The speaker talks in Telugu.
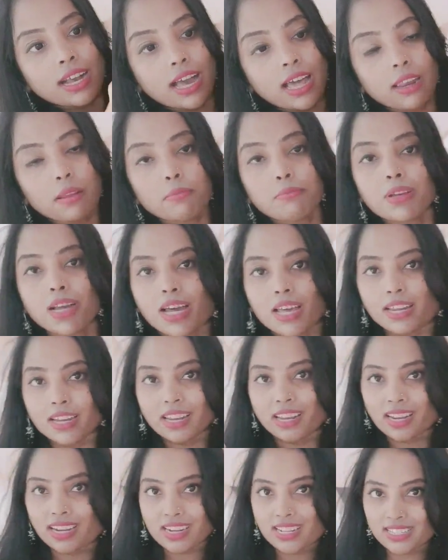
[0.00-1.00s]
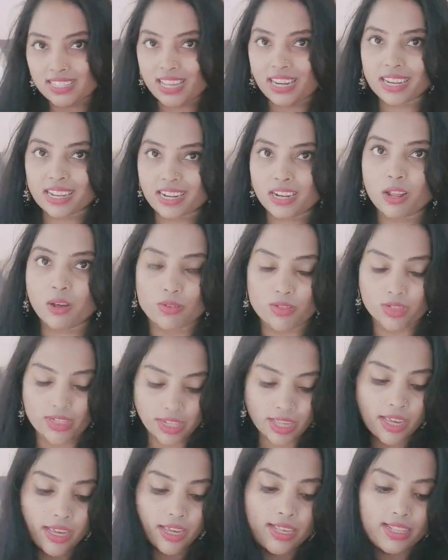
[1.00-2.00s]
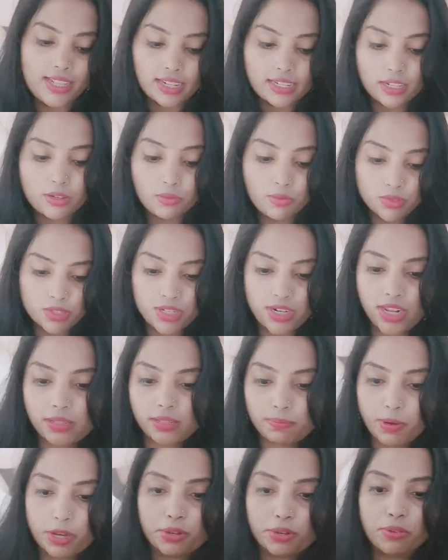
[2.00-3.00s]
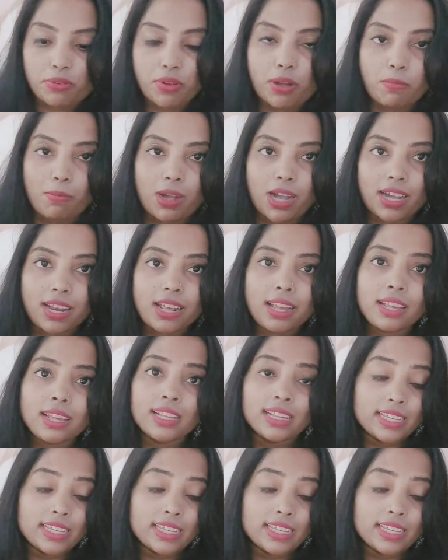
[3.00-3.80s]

కలంకారీ డిజైనింగ్లా ఉంది ఇదైతే గుజరాత్ పట్టు అనమాట